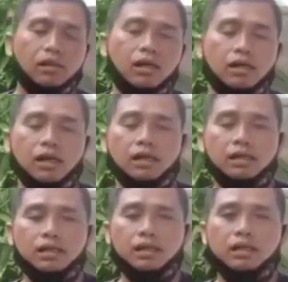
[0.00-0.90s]
karena
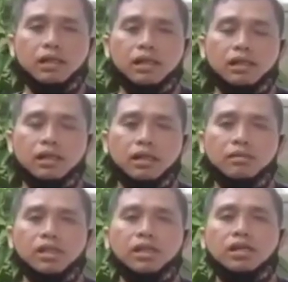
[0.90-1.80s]
hari ini saya tidak
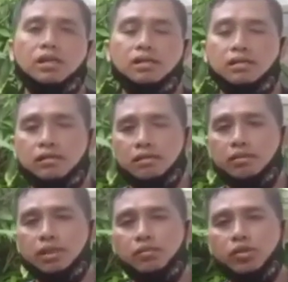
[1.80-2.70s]
bisa
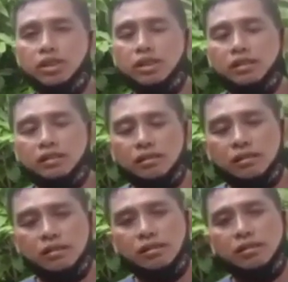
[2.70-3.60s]
menemuinya.
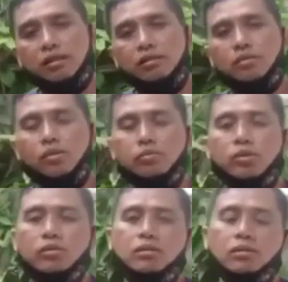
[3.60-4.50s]

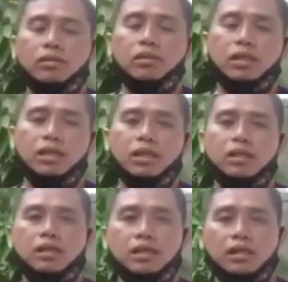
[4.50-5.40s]
Berhubung saya
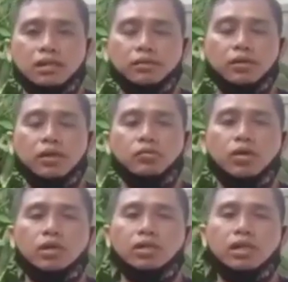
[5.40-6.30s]
ada kurang
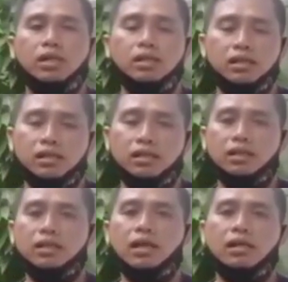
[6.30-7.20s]
keluarga
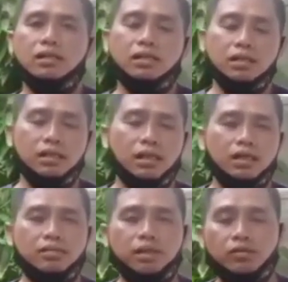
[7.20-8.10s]
negara
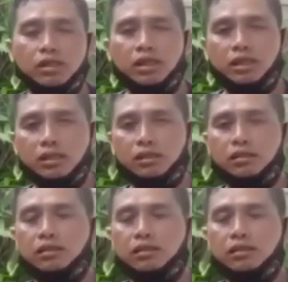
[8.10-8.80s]
karena tua sakit.